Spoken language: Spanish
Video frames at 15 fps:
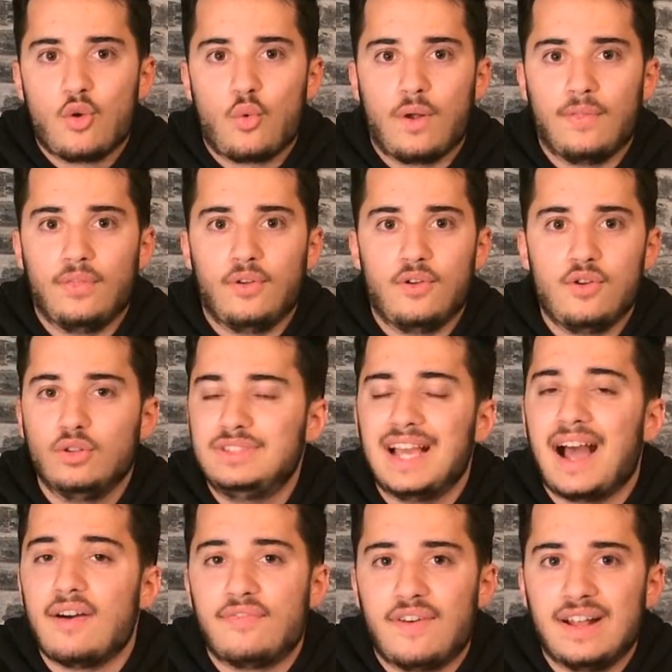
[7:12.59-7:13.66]
Cuando no te
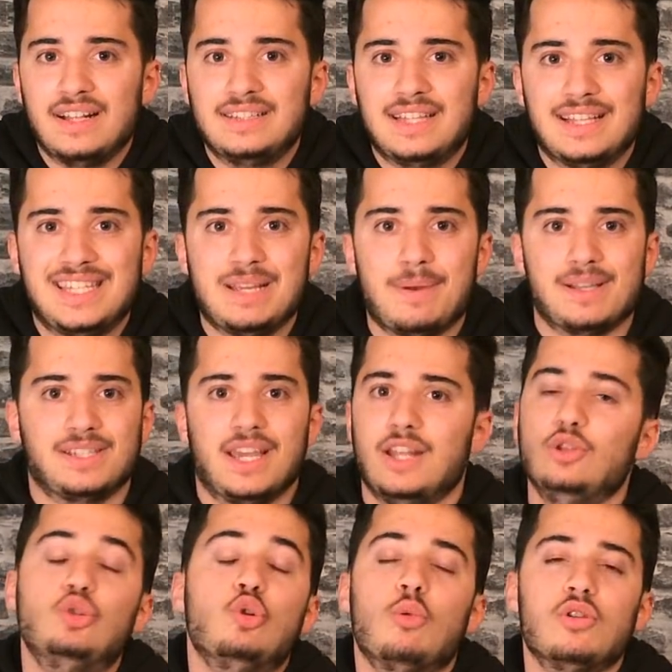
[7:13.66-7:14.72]
haga falta, llevas
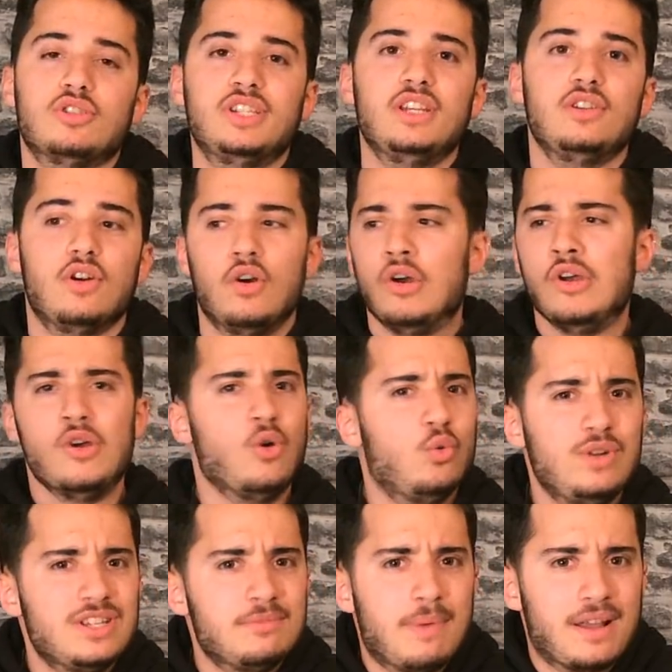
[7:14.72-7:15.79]
en tu bolsillo
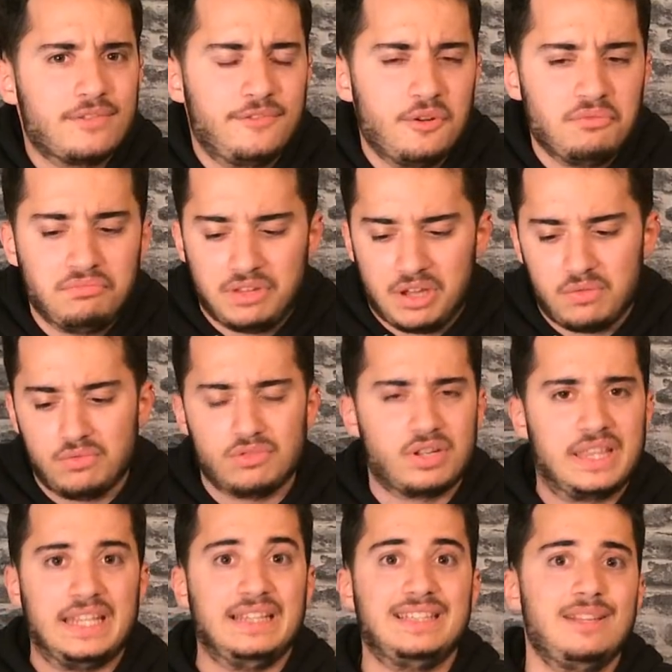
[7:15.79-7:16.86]
un smartphone de
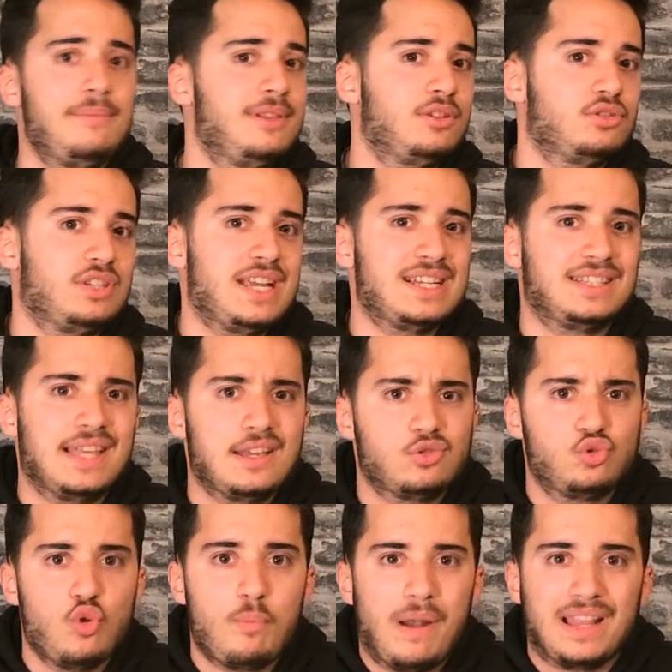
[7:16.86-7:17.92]
unos centímetros y ya está,
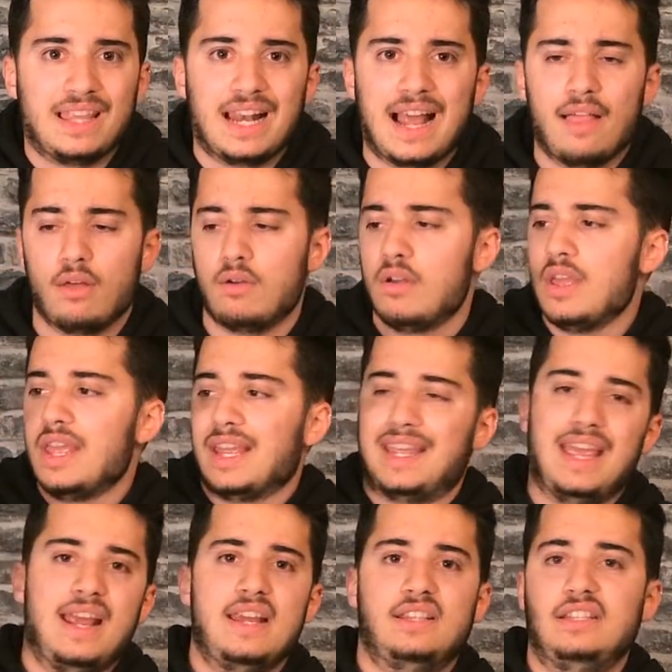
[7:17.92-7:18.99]
súper delgado,
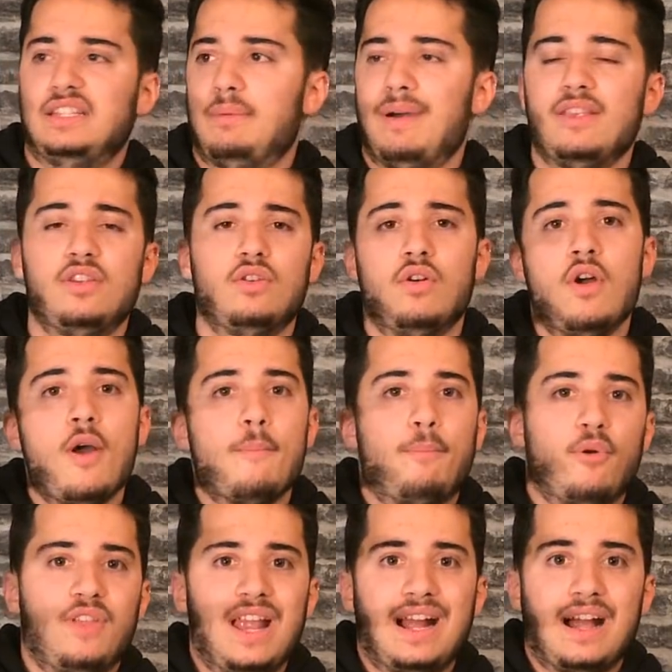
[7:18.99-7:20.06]
que en este tamaño
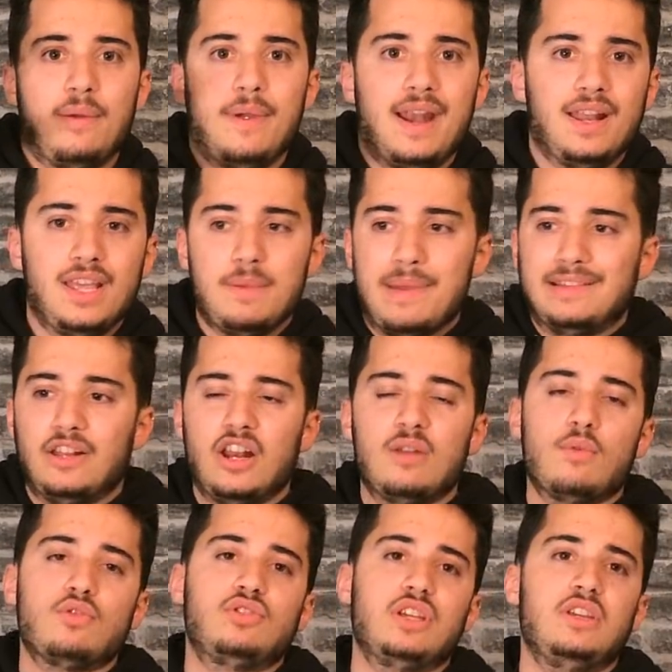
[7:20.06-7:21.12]
podría caber y meter en
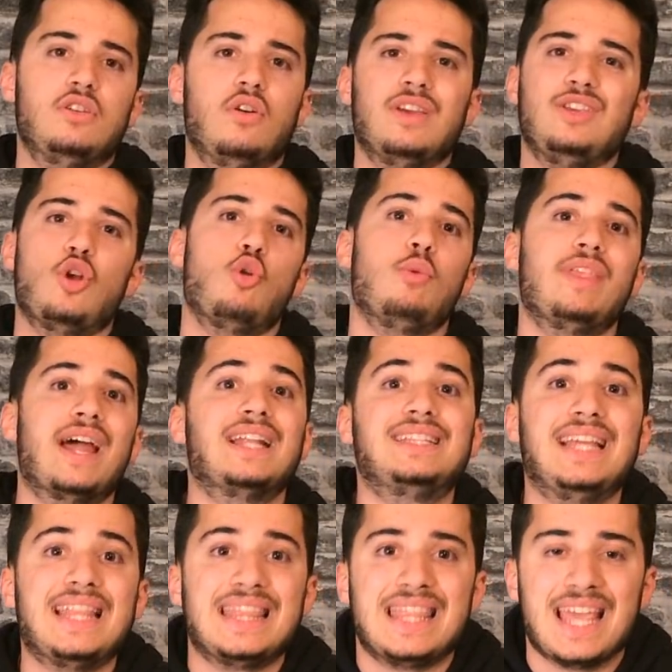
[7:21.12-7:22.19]
el bolsillo y
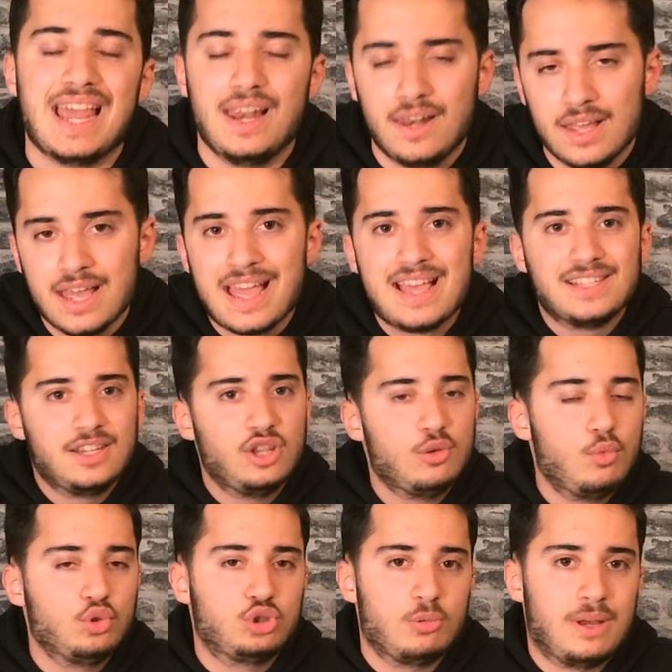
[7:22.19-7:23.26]
olvidarte de él siendo
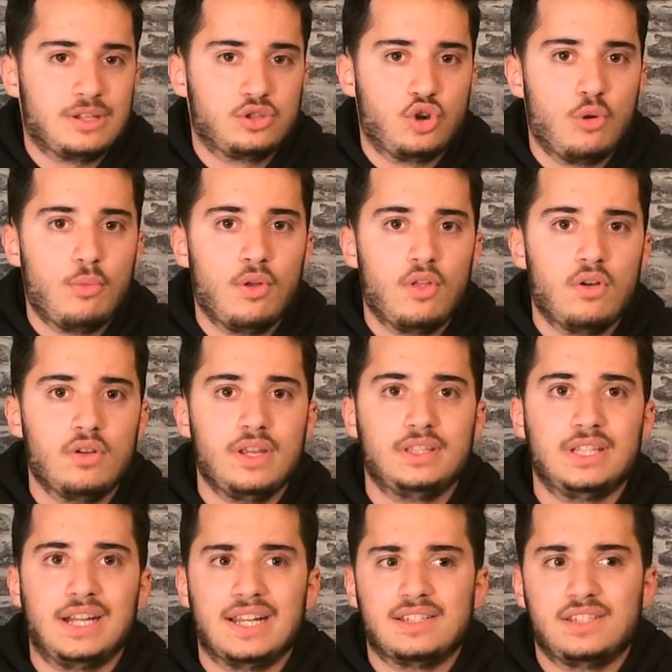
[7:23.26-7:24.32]
mucho más cómodo
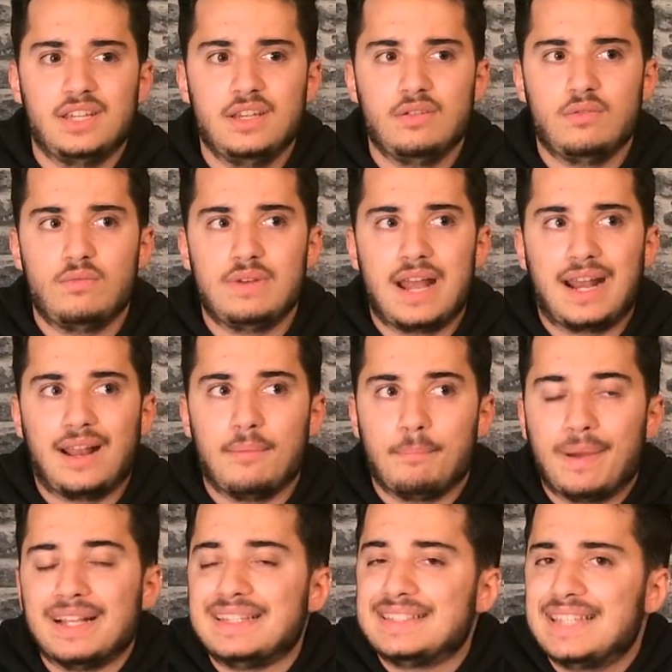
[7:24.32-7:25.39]
y tener así una
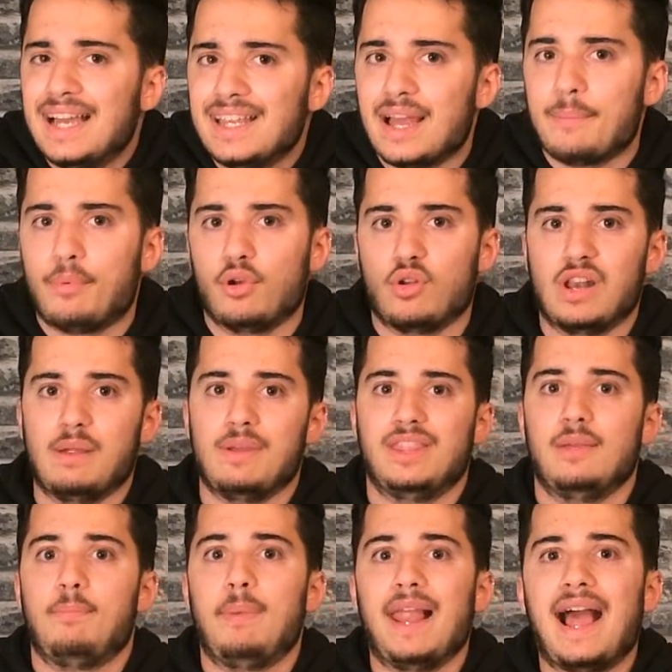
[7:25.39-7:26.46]
gran pantalla, porque una vez
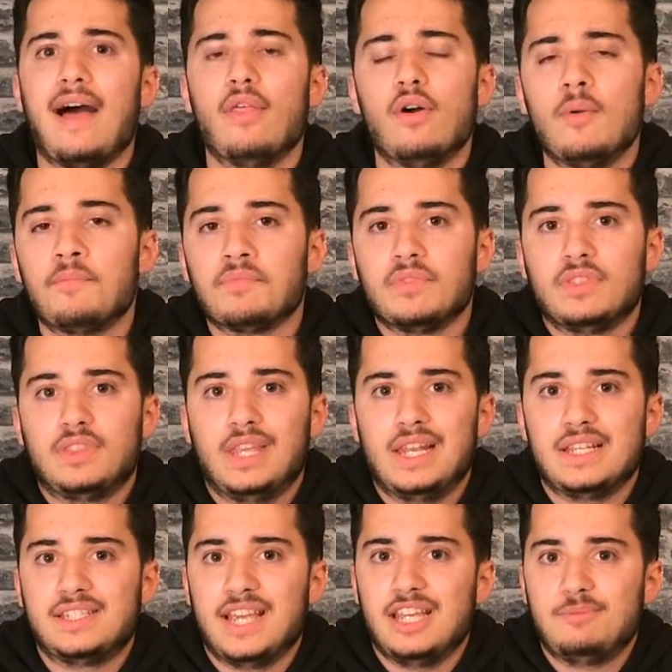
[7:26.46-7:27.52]
desplegado
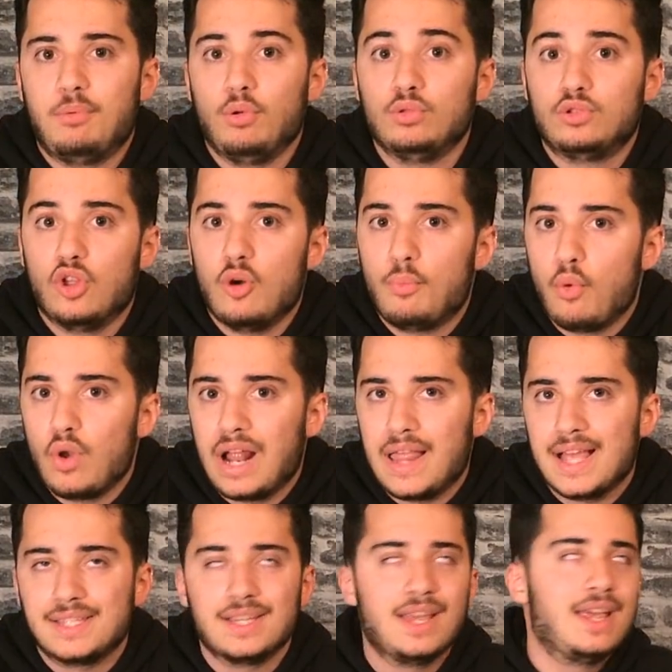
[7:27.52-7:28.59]
tiene 6.2
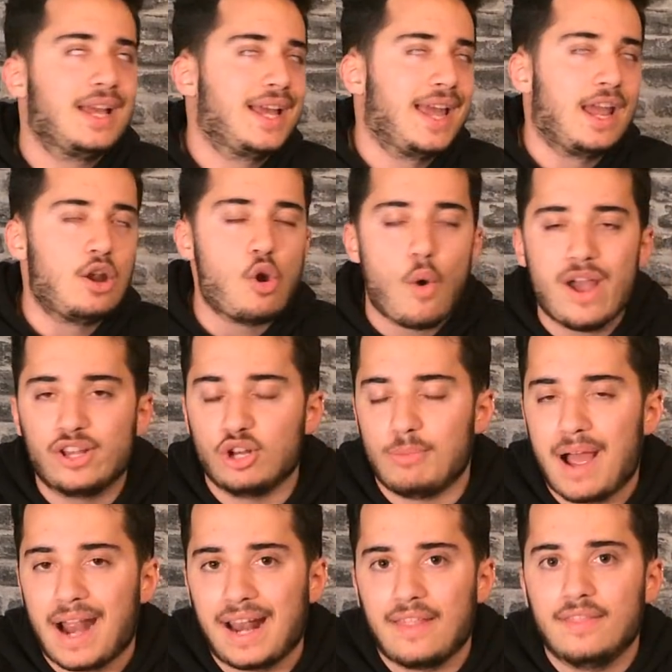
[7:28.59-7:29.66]
pulgadas, que no es lo
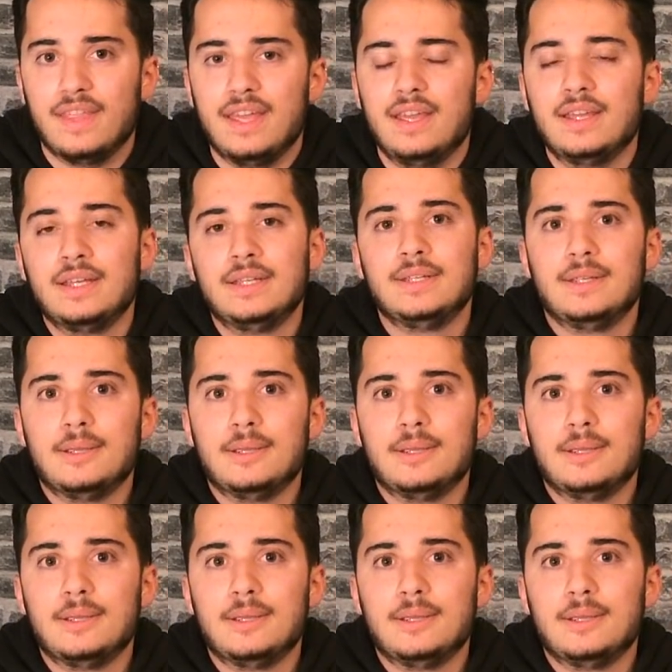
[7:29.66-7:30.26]
más grande,